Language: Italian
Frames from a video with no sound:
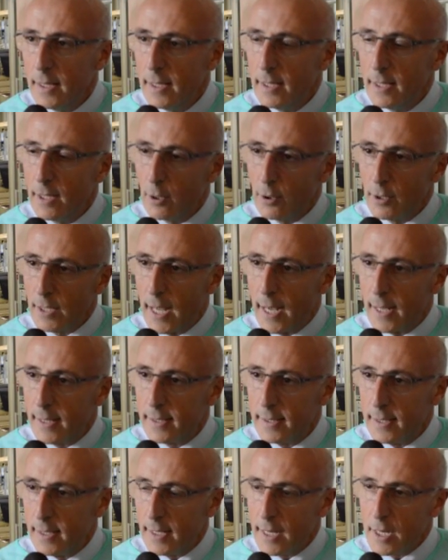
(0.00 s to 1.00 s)
i
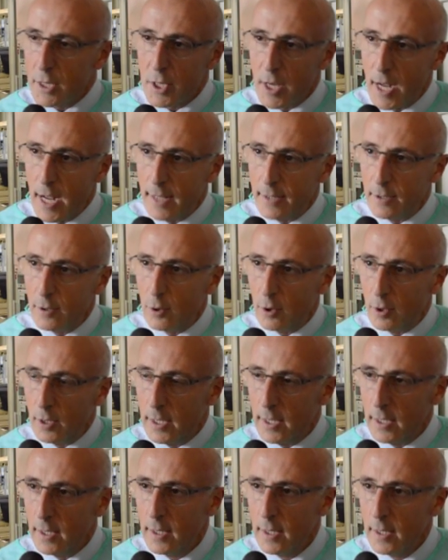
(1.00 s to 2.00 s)
neonati
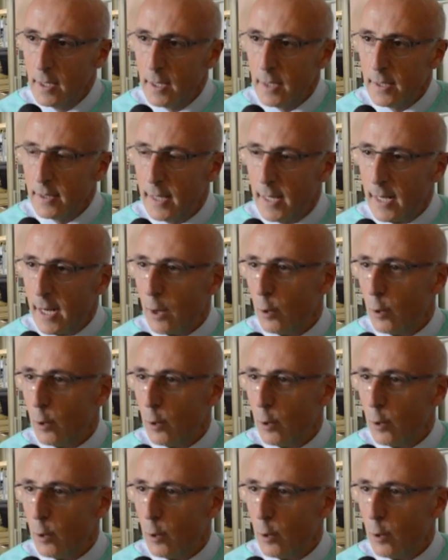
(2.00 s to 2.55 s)
lasciandoli nella